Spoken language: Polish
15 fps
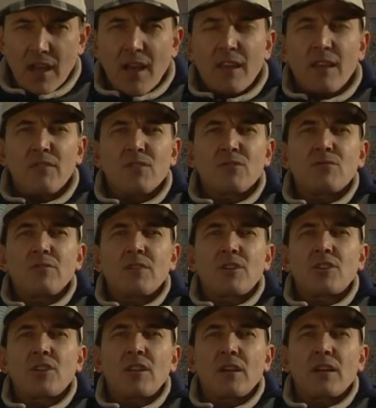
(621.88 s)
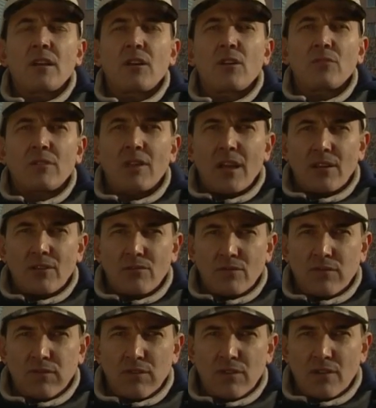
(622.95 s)
Nawiązuje szereg
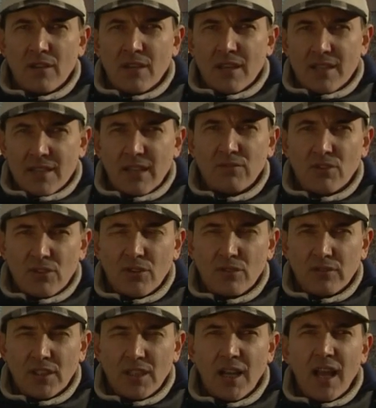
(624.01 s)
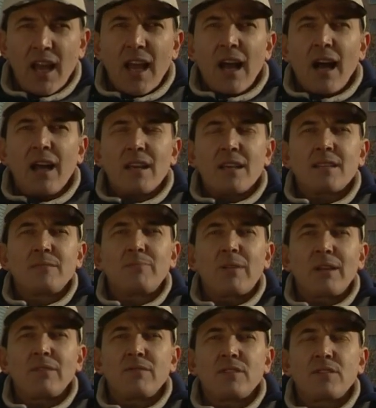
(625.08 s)
kontaktów zawodowych, ale
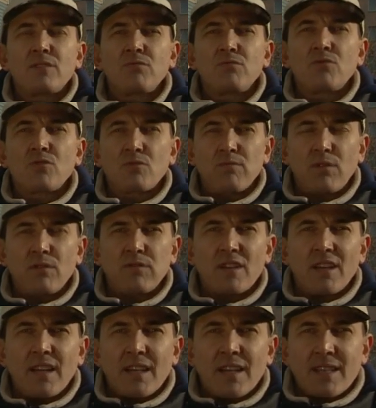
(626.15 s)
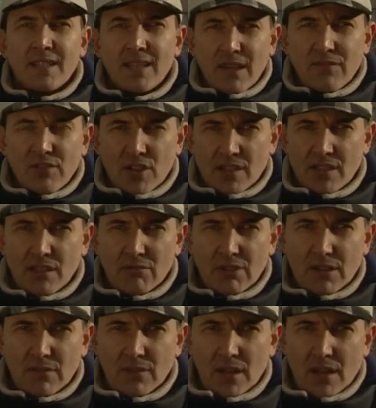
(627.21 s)
sprawy służbowe zawsze
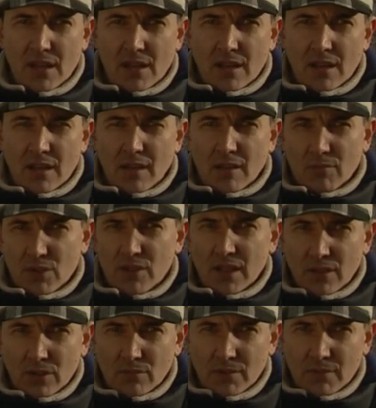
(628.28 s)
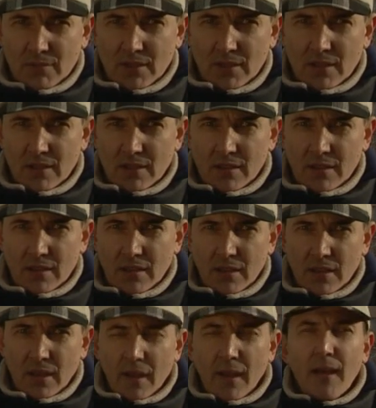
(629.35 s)
załatwia poza domem.
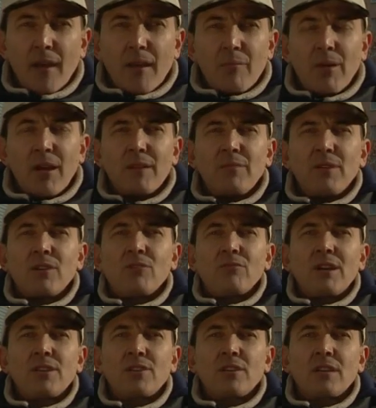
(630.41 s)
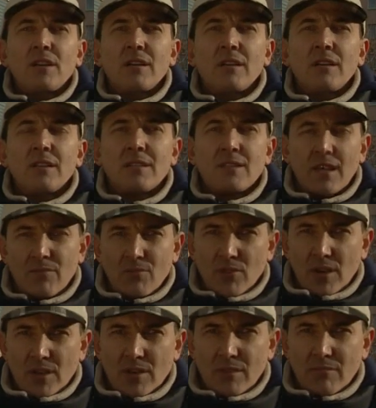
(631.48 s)
Pan Mikołajczyk
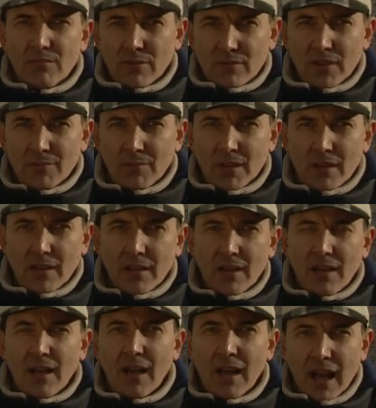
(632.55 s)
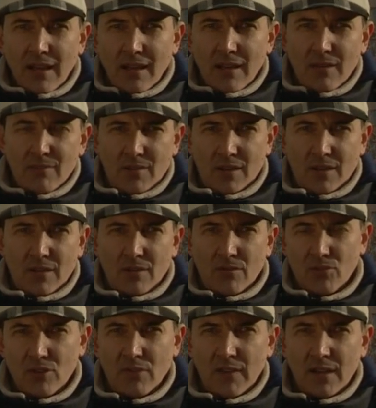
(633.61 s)
zajmuje się bowiem handlem
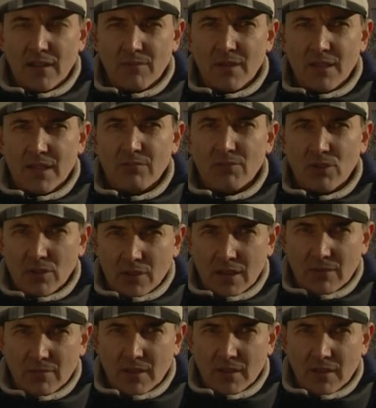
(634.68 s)
używanymi samochodami,